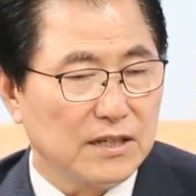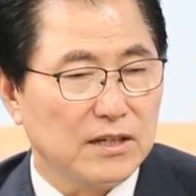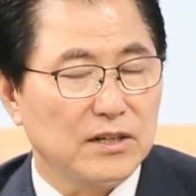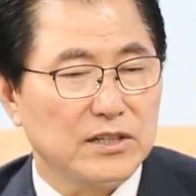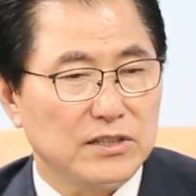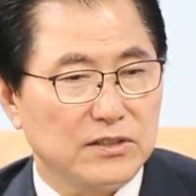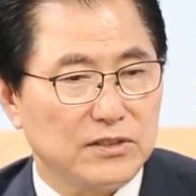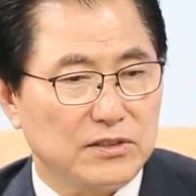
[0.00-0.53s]

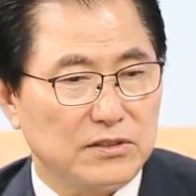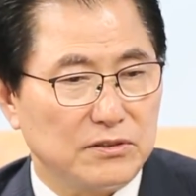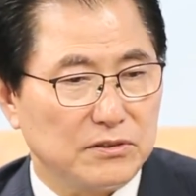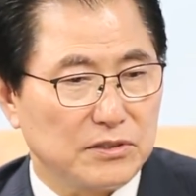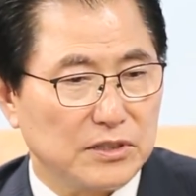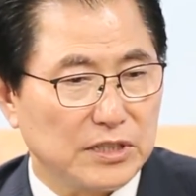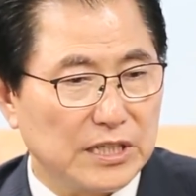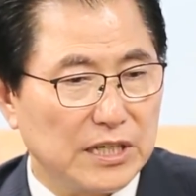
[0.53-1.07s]
어, 이것을
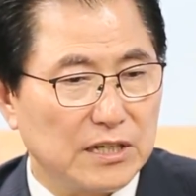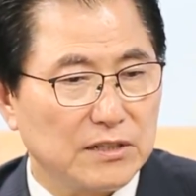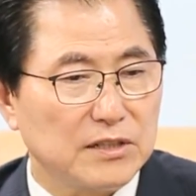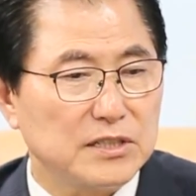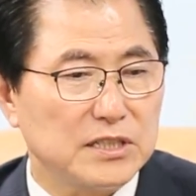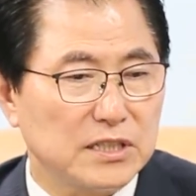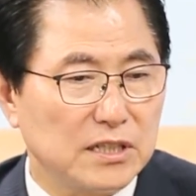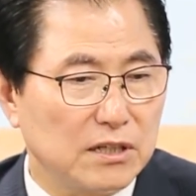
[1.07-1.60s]
어떻게 할
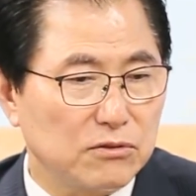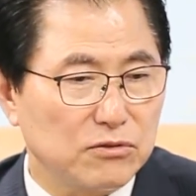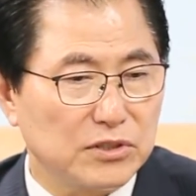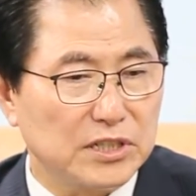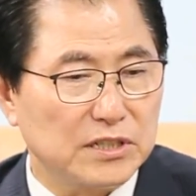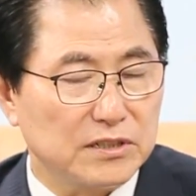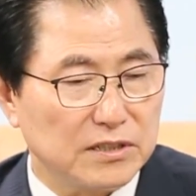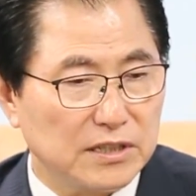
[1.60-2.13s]
것인가
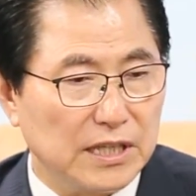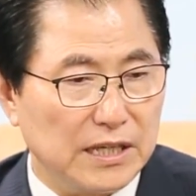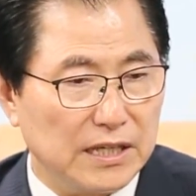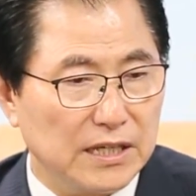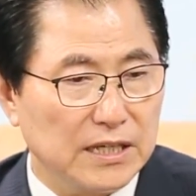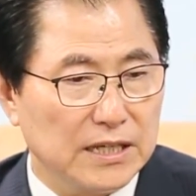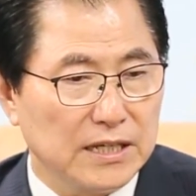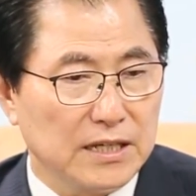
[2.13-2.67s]
국립
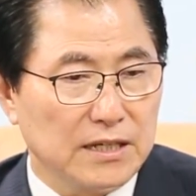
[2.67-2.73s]
끝에